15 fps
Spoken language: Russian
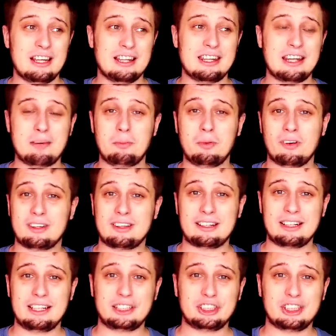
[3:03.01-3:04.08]
набор
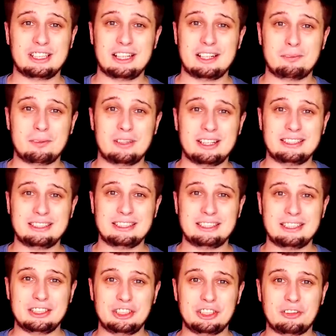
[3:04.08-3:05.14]
трэша там на
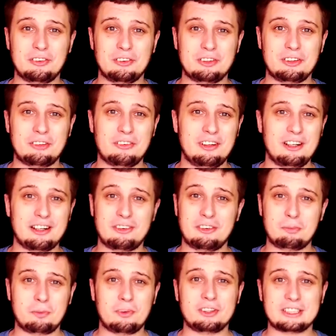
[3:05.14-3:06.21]
10 секунд ролика,
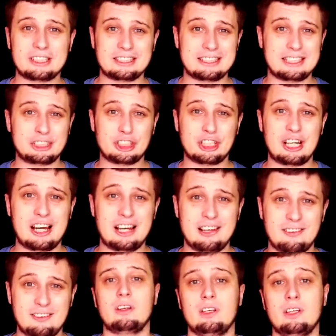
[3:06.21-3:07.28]
он просто зашкаливает.